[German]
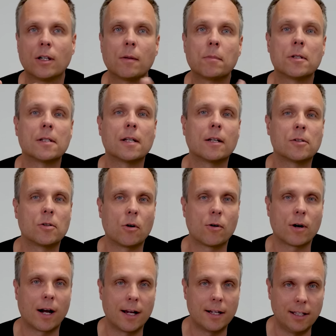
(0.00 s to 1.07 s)
gibt es dazu
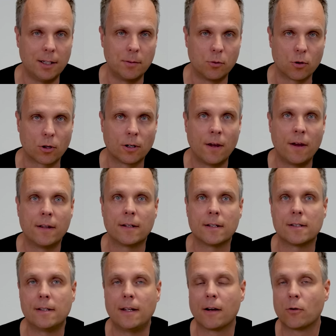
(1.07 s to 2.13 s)
auch ein E-Book,
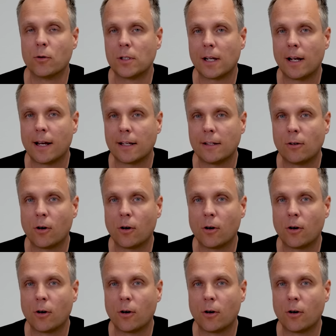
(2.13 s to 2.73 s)
das Sie herunterladen